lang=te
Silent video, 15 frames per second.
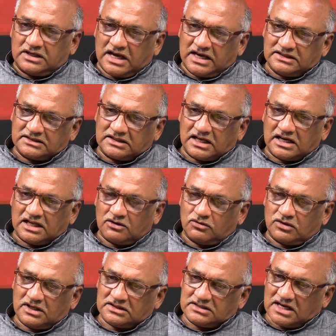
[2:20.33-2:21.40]
న్యాయస్థానాలు
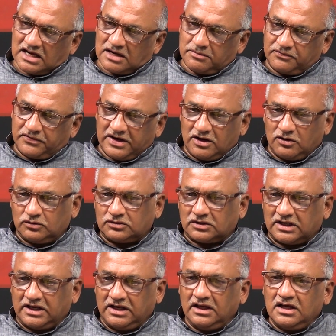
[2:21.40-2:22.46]
కూడా చాలా ఫైర్
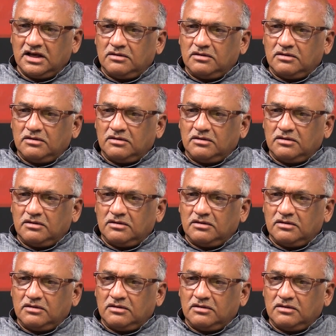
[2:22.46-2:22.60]
అవుతున్నాయి